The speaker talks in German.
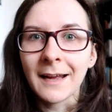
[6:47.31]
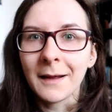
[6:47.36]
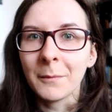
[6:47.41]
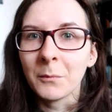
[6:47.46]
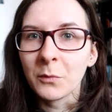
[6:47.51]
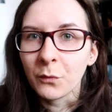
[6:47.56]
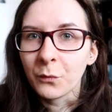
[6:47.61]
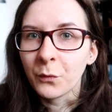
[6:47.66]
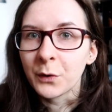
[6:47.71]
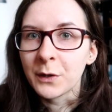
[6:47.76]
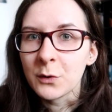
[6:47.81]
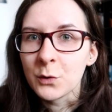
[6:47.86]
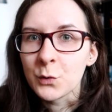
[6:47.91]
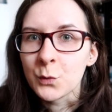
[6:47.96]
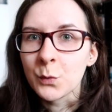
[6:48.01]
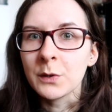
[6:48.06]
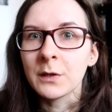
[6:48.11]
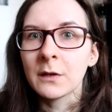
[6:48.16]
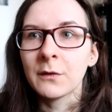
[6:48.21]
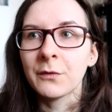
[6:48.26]
die einem so von den
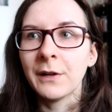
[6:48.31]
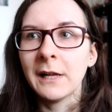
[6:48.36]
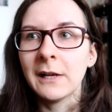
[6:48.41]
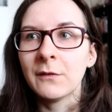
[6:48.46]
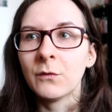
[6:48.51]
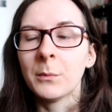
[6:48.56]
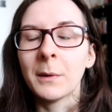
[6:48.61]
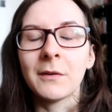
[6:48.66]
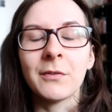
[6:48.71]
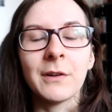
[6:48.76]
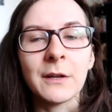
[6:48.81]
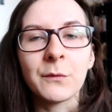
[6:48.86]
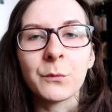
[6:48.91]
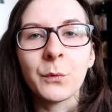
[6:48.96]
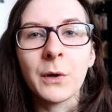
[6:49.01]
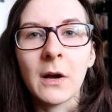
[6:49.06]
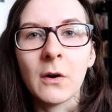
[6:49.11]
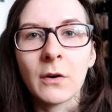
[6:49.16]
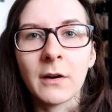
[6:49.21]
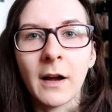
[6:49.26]
Schultern fällt, wo man vielleicht
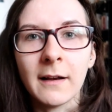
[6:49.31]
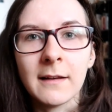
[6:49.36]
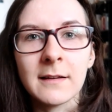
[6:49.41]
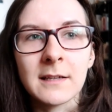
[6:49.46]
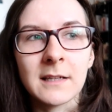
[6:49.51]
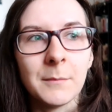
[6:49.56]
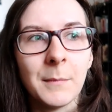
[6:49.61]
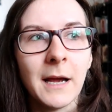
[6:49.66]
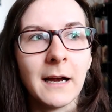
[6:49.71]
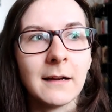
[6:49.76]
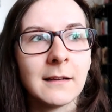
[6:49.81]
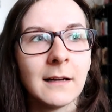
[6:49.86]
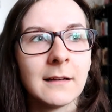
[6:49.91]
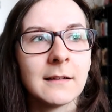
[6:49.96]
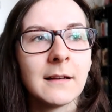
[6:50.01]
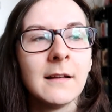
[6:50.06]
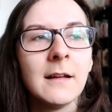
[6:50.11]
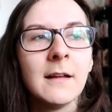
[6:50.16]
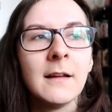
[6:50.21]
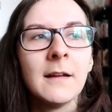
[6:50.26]
vorher auch gar nicht gemerkt
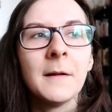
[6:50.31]
hat,